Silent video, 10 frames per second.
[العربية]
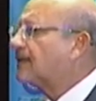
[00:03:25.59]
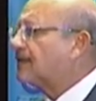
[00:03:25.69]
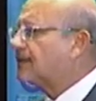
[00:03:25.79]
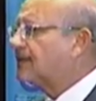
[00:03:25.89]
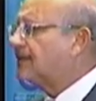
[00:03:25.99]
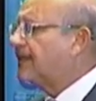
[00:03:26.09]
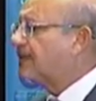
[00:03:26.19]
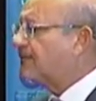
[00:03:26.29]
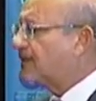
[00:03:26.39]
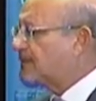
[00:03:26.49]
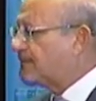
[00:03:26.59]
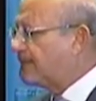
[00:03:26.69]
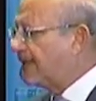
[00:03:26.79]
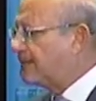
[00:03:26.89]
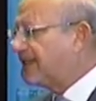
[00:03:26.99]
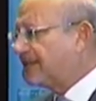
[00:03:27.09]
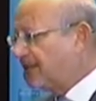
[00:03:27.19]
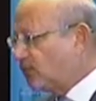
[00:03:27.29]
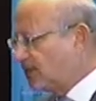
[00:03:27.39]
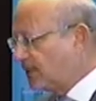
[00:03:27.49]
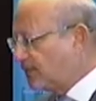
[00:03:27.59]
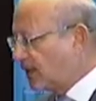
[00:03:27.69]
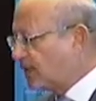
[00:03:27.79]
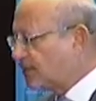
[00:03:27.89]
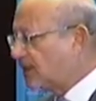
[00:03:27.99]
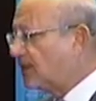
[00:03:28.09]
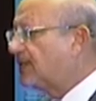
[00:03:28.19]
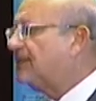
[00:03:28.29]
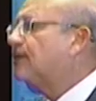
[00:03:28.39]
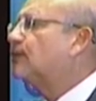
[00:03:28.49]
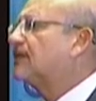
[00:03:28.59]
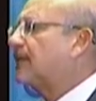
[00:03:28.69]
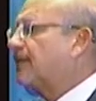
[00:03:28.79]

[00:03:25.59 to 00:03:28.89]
قررت هي رفع راس المال من 2.2 ل